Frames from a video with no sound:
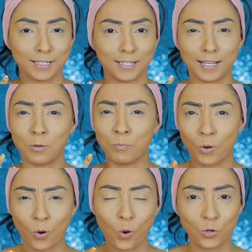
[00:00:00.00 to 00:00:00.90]
eh, un
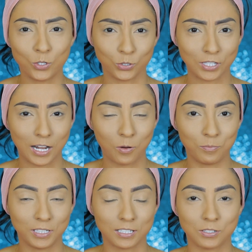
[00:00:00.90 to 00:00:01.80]
poco oleosa la
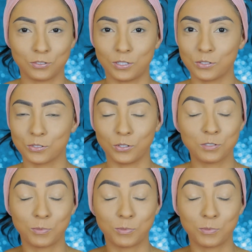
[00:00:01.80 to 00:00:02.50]
combinación de los dos.